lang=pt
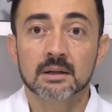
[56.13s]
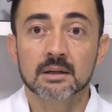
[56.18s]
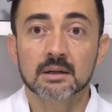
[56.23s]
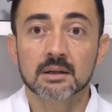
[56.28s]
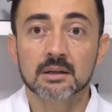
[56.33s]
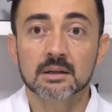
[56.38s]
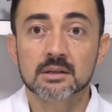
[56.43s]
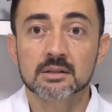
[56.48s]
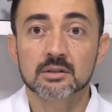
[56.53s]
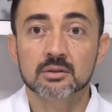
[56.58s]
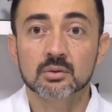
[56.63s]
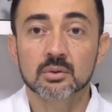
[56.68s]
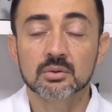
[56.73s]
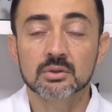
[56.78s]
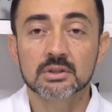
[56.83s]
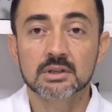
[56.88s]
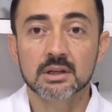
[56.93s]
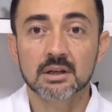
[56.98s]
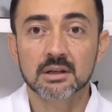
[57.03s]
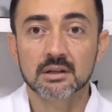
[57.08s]
a
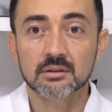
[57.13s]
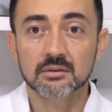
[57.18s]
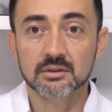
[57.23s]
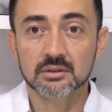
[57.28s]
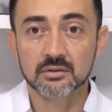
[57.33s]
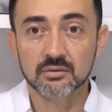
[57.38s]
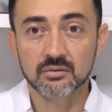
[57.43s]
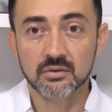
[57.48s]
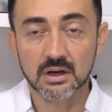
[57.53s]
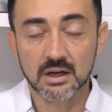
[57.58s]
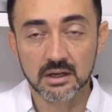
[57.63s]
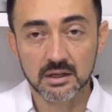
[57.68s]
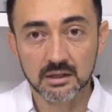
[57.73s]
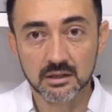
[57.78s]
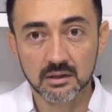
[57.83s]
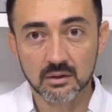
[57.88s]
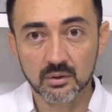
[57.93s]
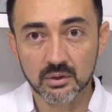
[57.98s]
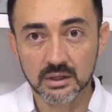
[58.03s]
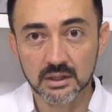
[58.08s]
citologia ela te
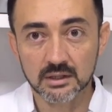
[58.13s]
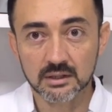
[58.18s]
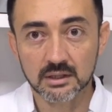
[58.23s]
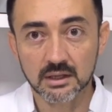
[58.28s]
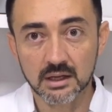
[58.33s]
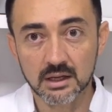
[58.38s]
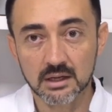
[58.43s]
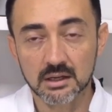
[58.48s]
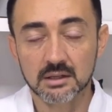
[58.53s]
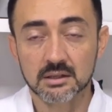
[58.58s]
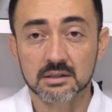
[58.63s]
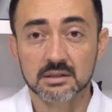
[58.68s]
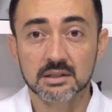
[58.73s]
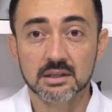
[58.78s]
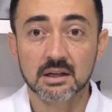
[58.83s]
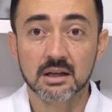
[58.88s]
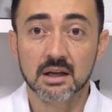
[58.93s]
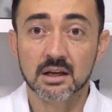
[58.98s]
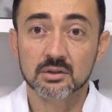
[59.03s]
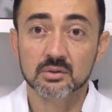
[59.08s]
vai orientar se
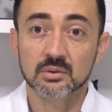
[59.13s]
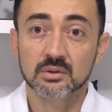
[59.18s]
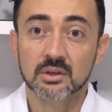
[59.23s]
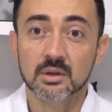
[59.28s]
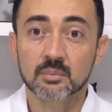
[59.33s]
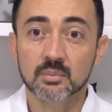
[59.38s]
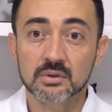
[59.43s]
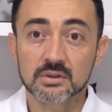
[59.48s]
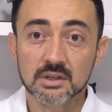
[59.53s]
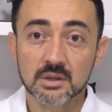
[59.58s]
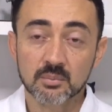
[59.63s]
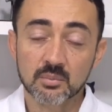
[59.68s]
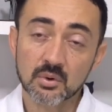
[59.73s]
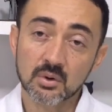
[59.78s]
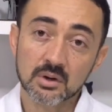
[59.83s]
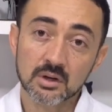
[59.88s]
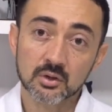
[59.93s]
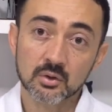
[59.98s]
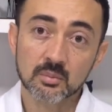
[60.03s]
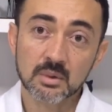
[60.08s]
caso tenha, por exemplo,
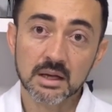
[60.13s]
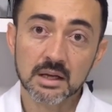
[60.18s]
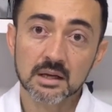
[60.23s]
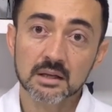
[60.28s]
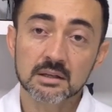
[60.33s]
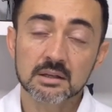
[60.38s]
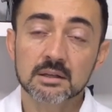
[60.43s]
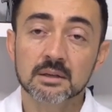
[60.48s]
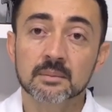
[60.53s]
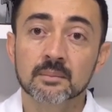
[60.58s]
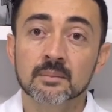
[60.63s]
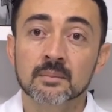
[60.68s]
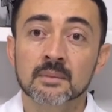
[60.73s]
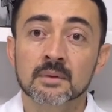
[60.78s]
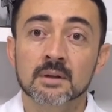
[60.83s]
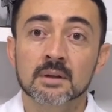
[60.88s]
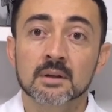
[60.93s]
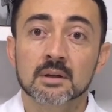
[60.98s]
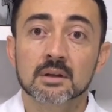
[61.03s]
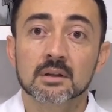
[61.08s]
organomegalia,
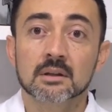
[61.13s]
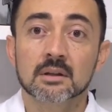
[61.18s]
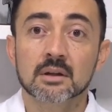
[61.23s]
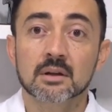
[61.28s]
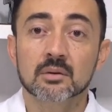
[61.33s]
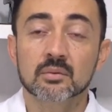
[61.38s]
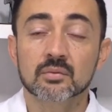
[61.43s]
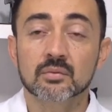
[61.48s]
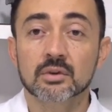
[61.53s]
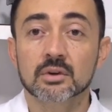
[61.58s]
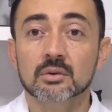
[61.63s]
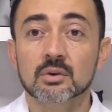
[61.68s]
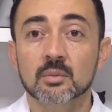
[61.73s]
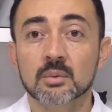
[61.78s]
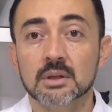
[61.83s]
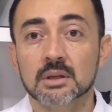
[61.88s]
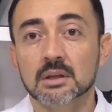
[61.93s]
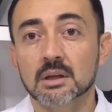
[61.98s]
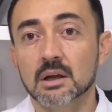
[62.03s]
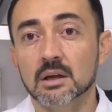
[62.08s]
né, um fígado
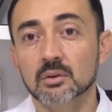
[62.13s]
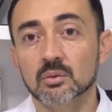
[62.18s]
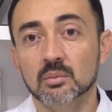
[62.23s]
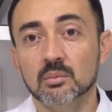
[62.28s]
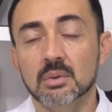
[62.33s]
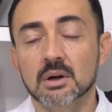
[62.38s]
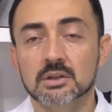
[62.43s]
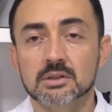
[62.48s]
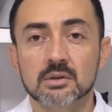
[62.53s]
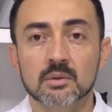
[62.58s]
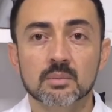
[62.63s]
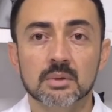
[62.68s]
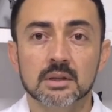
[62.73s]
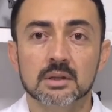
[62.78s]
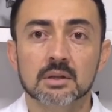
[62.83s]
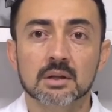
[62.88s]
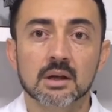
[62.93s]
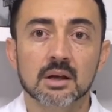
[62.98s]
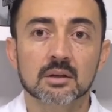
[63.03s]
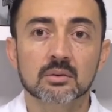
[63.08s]
aumentado, um baço
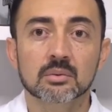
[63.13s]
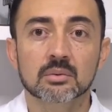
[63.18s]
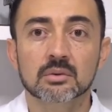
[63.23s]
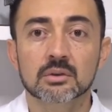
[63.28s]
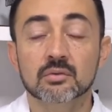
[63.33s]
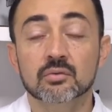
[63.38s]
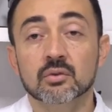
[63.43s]
aumentado, um